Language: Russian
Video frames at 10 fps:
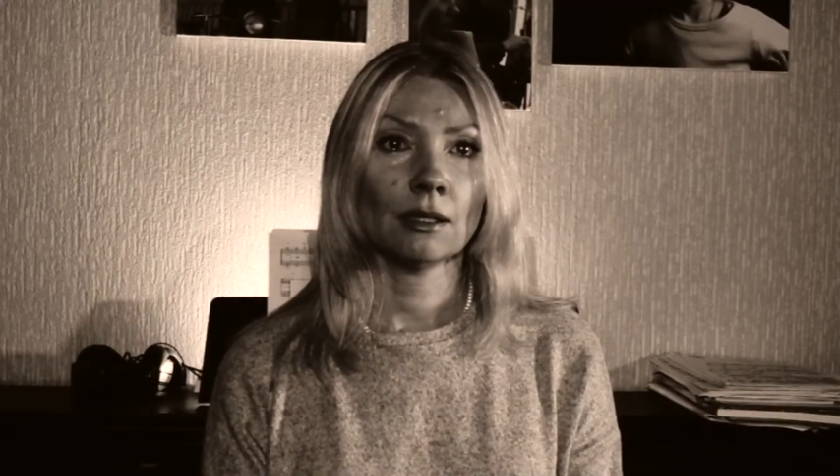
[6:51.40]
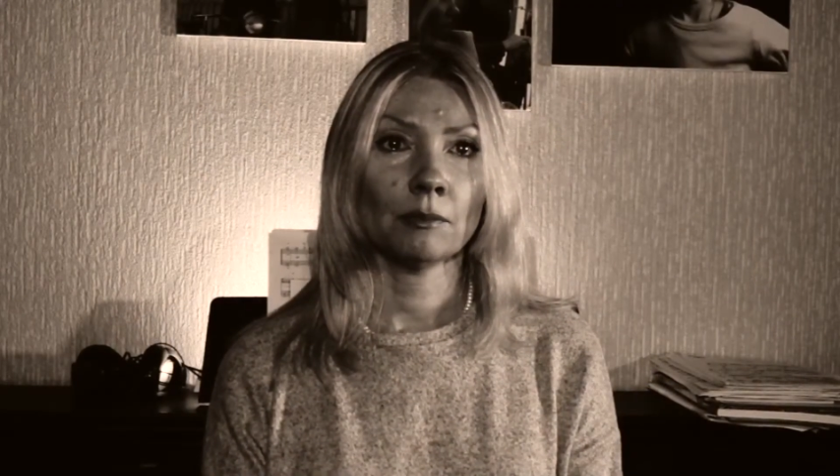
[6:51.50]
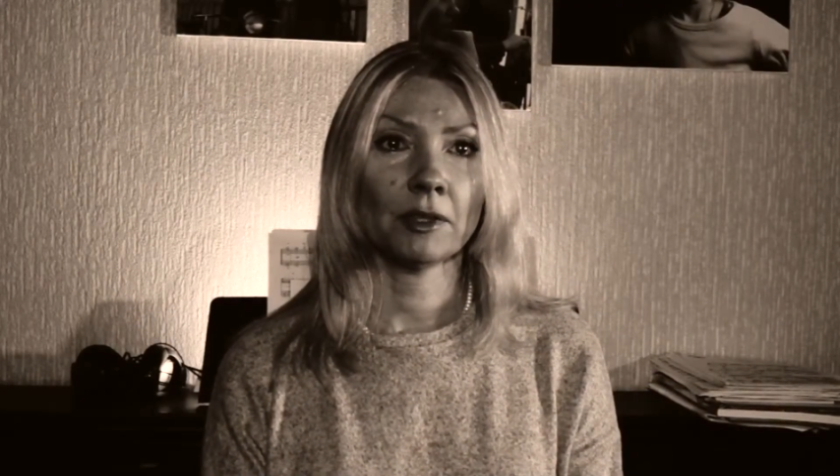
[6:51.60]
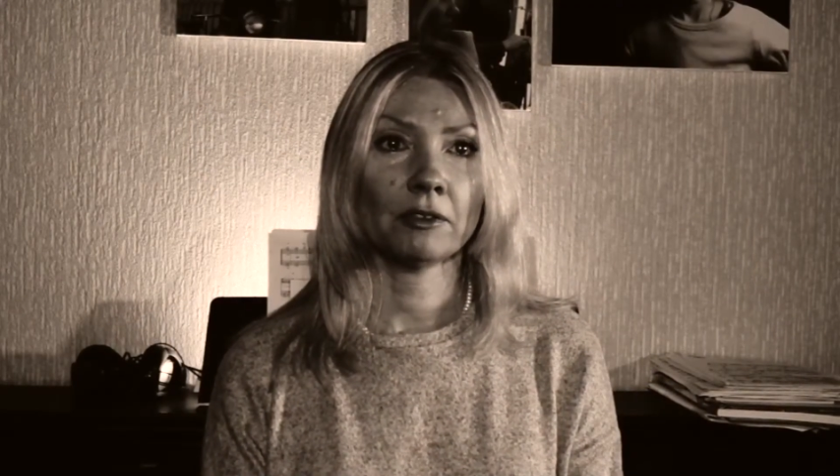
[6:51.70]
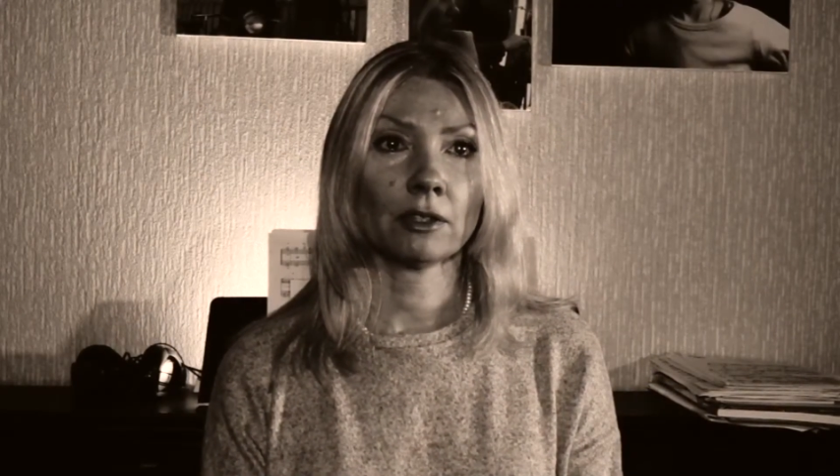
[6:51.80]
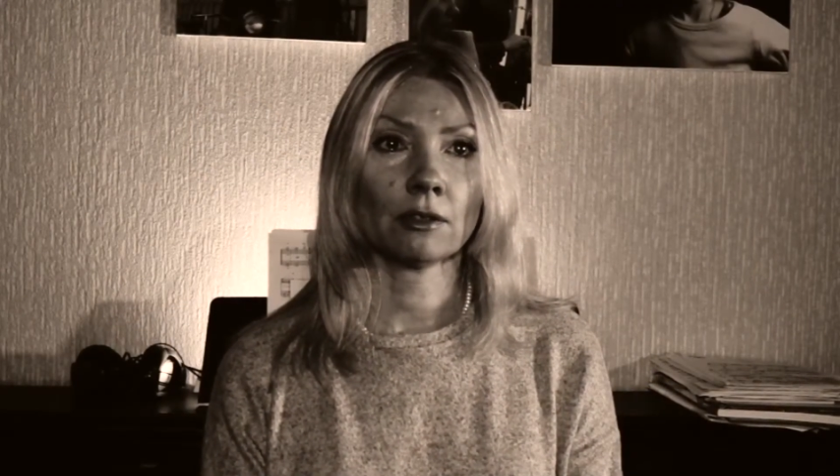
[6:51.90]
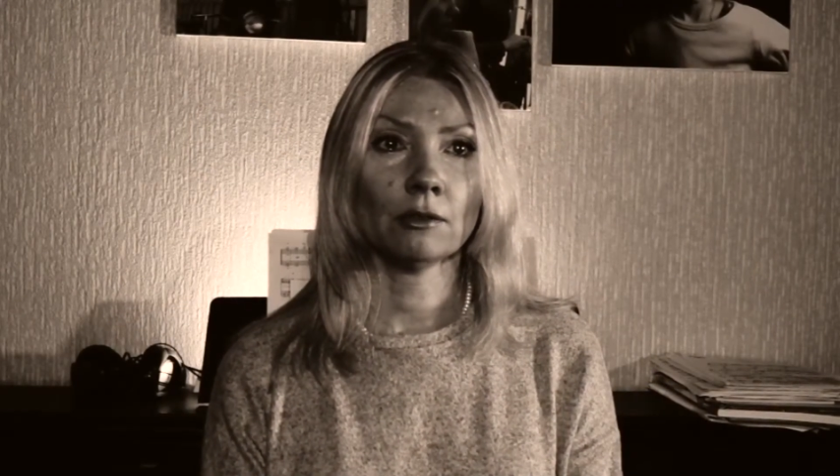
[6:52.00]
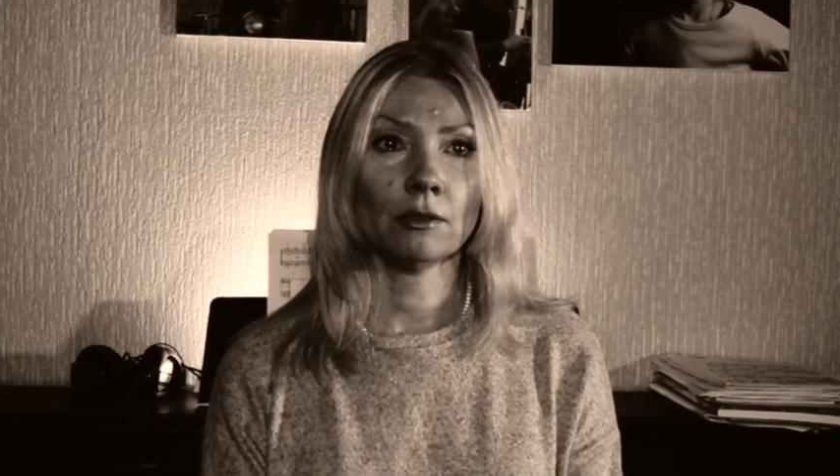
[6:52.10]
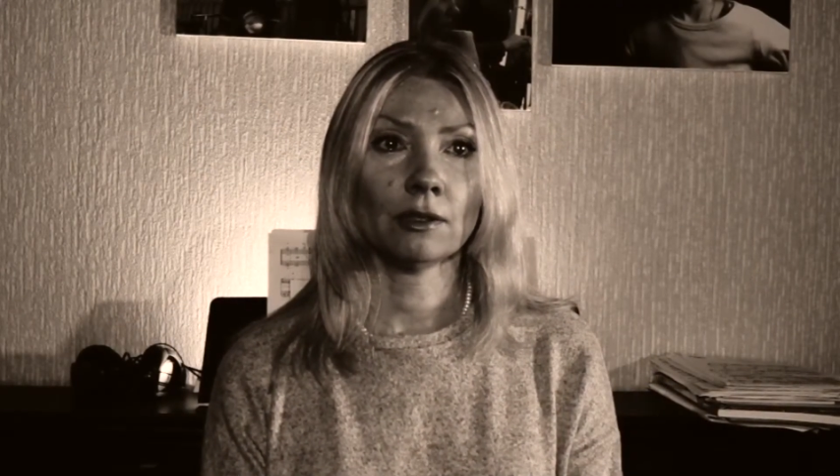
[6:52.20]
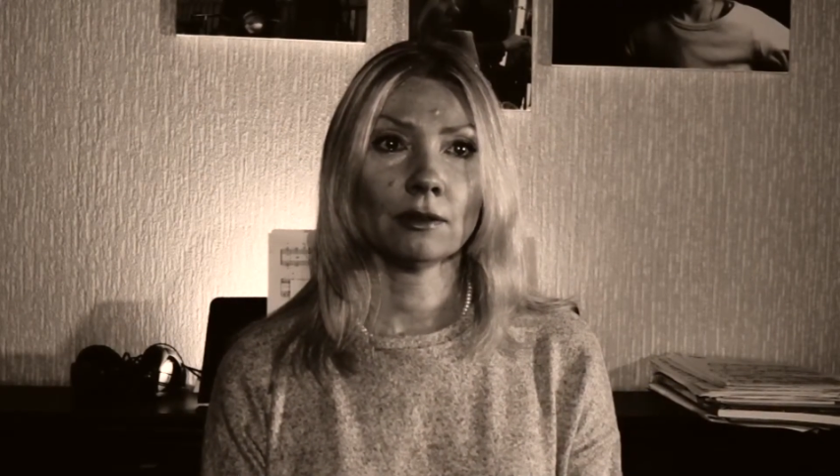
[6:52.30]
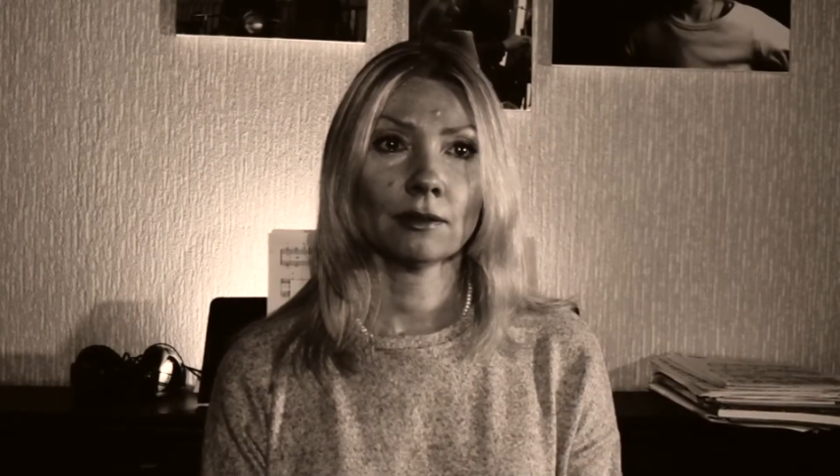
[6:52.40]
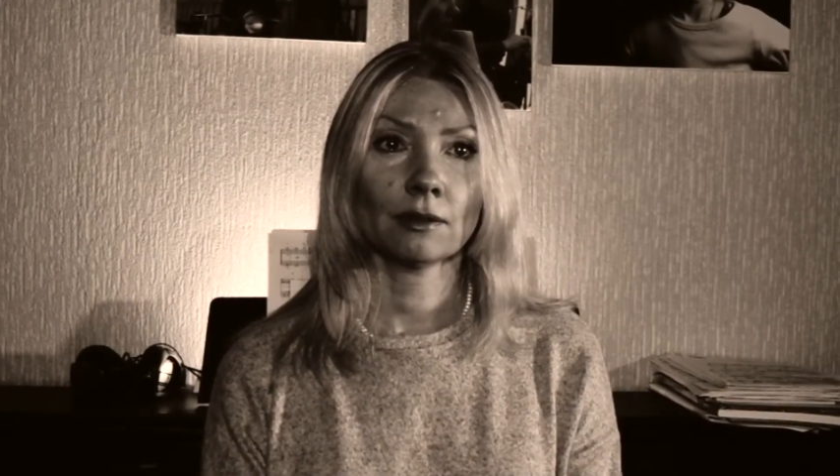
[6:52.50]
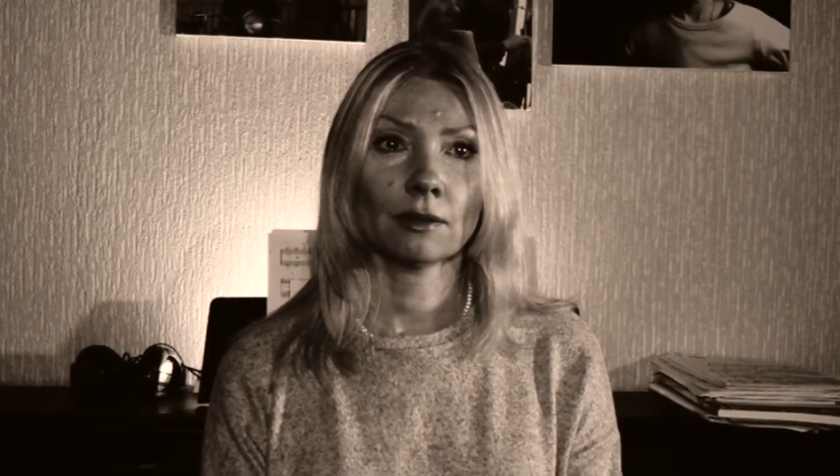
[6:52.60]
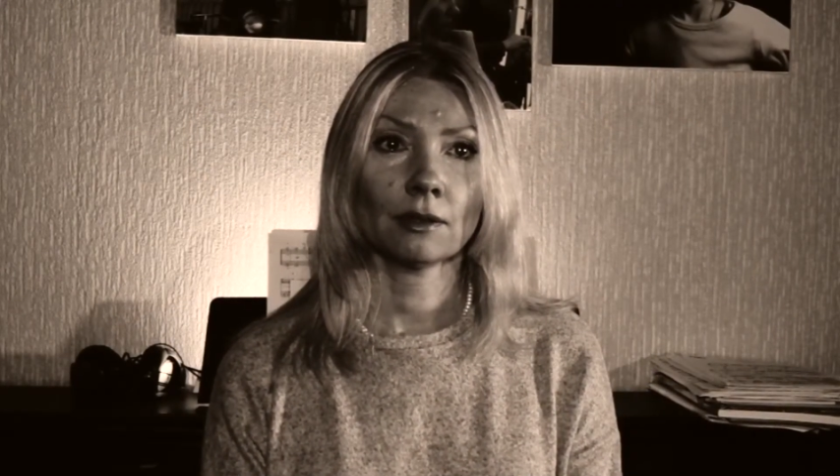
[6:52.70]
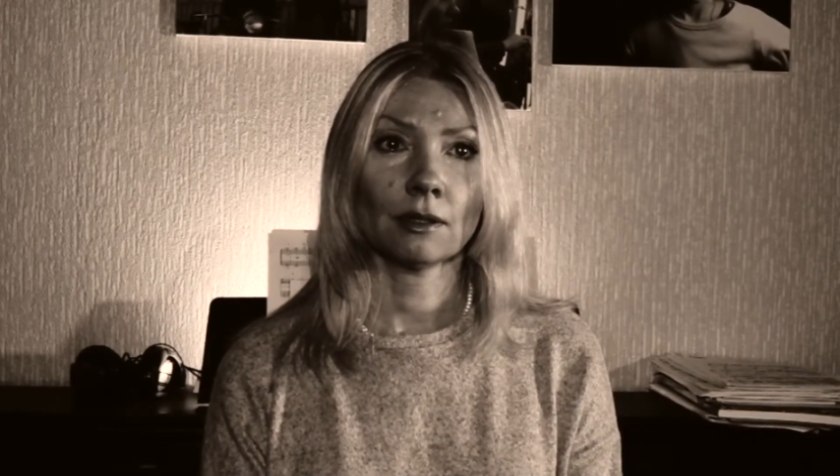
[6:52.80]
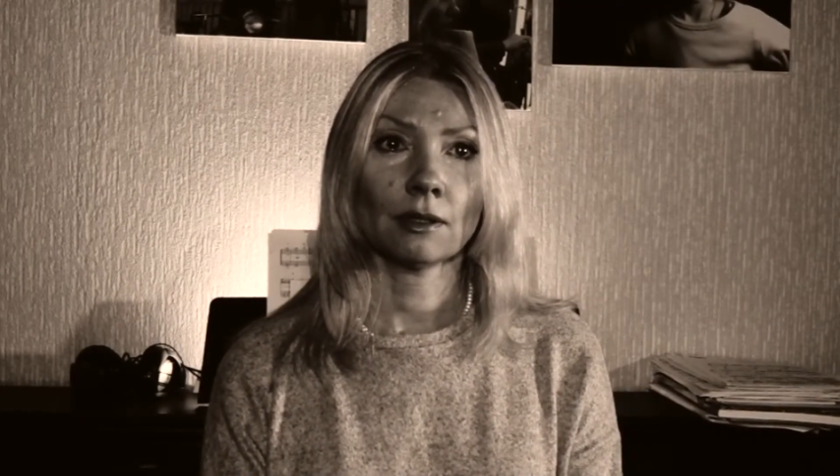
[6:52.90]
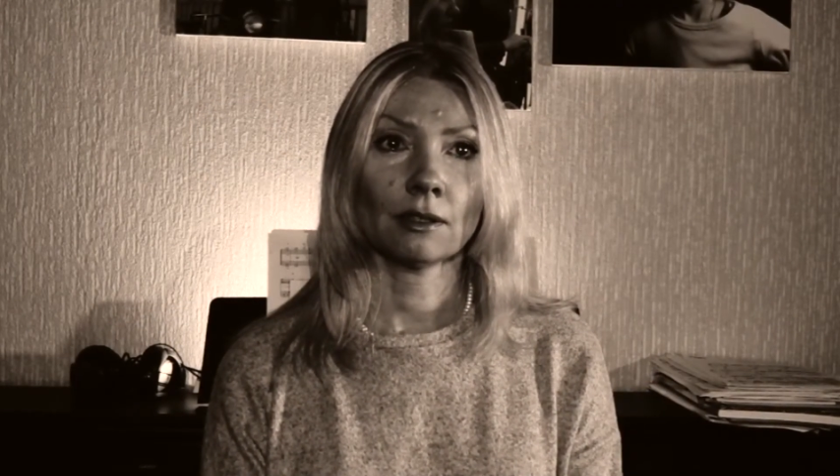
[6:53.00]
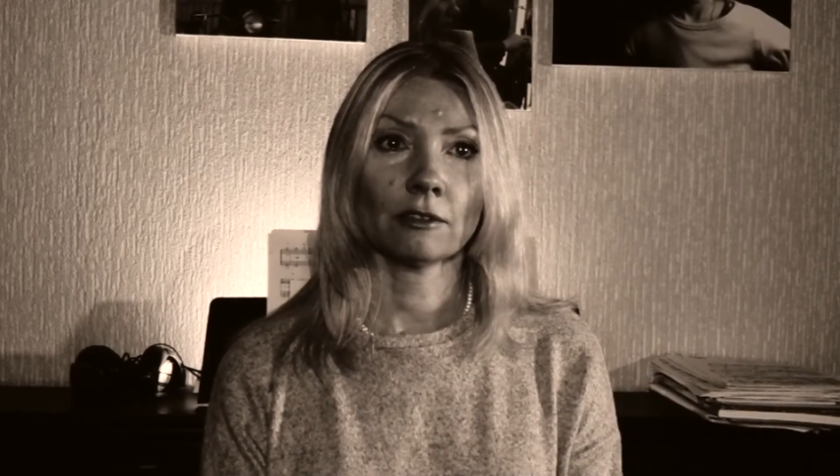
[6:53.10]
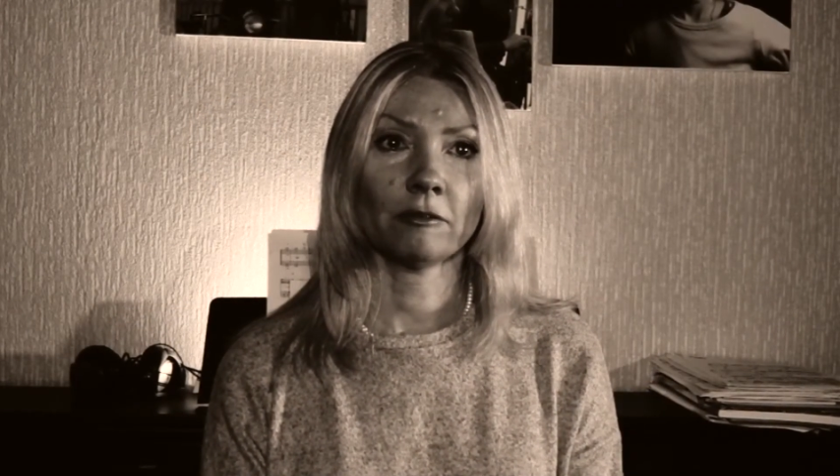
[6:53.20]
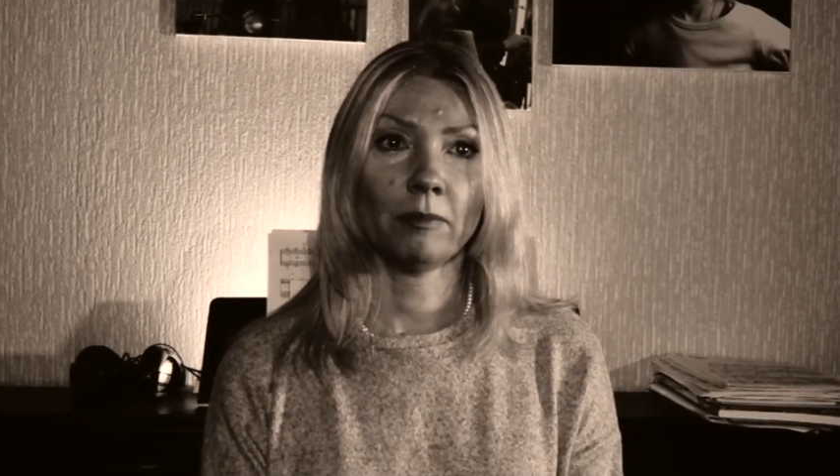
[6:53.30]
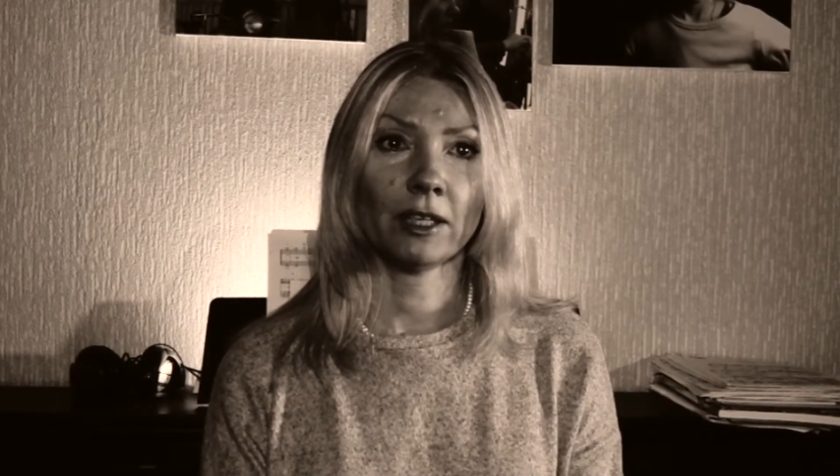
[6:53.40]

повернули в